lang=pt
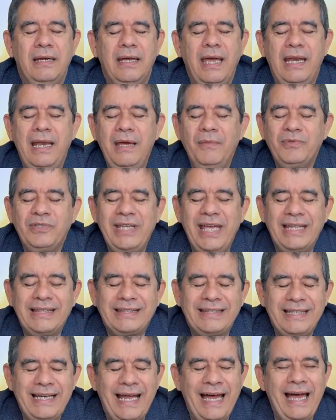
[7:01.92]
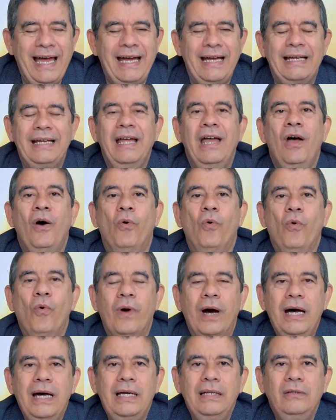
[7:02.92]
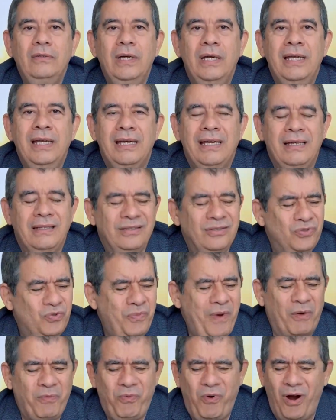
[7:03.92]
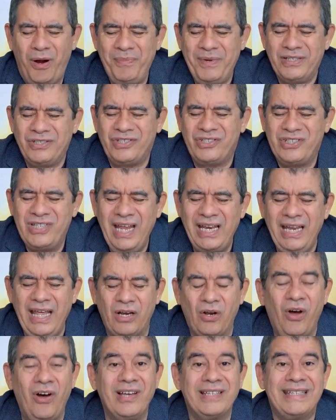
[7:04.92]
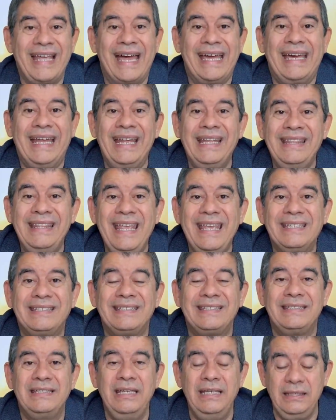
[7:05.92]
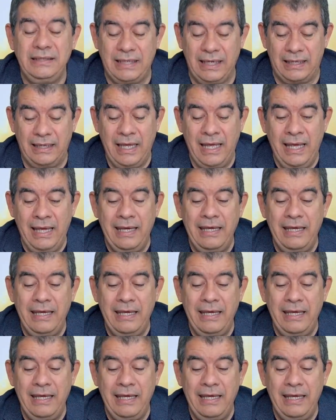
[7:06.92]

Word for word: Queremos entrar o ano de uma forma generosa, agradecida,